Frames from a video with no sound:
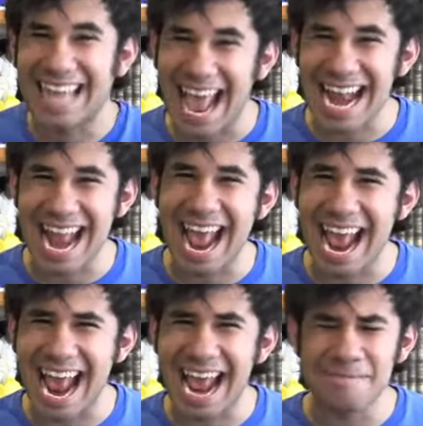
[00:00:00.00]

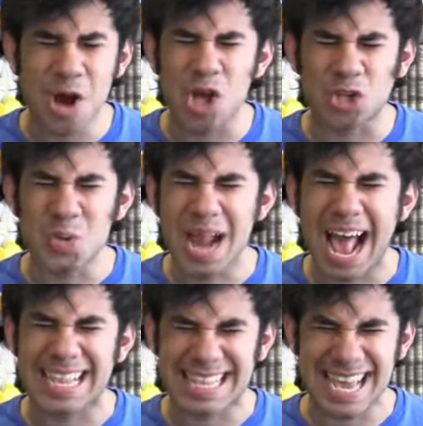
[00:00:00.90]
Tenemos
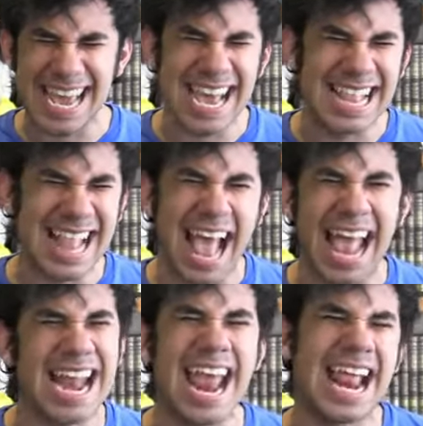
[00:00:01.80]
una
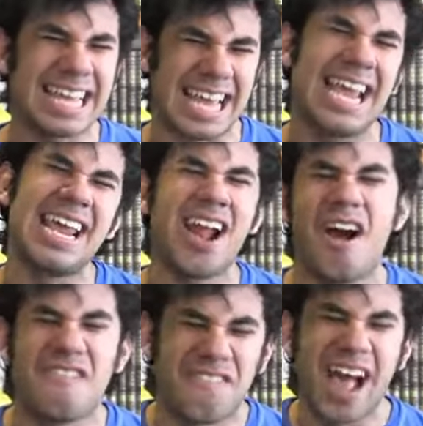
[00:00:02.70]
cita en el
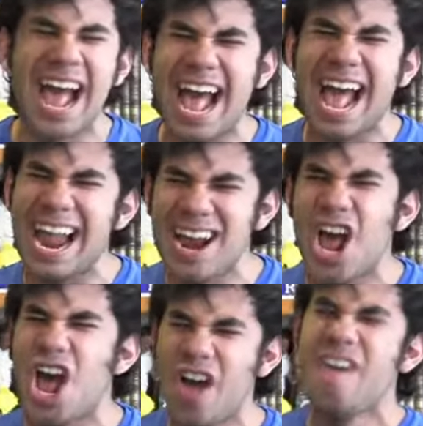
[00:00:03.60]

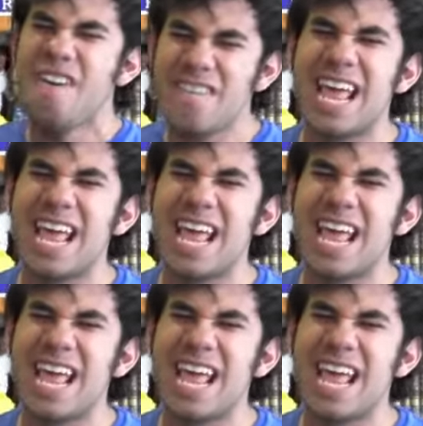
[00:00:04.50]
quirófano.